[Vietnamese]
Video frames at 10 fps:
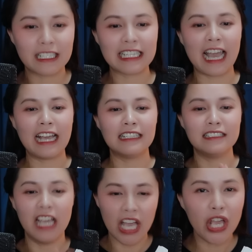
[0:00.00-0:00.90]

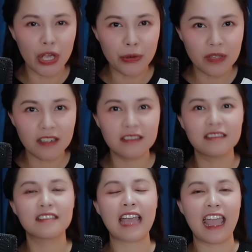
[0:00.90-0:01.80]
càng dễ hiểu nhất
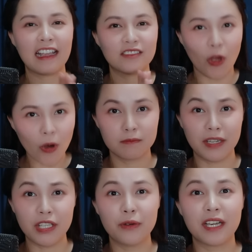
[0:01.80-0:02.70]
càng tốt mà
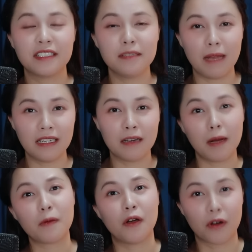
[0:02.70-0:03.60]
nhiều khi chính bản thân
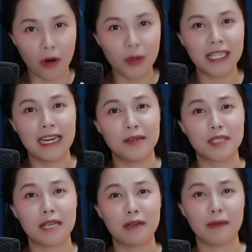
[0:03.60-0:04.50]
bắp còn rối thì làm
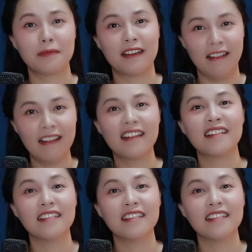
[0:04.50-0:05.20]
sao mà bắp kể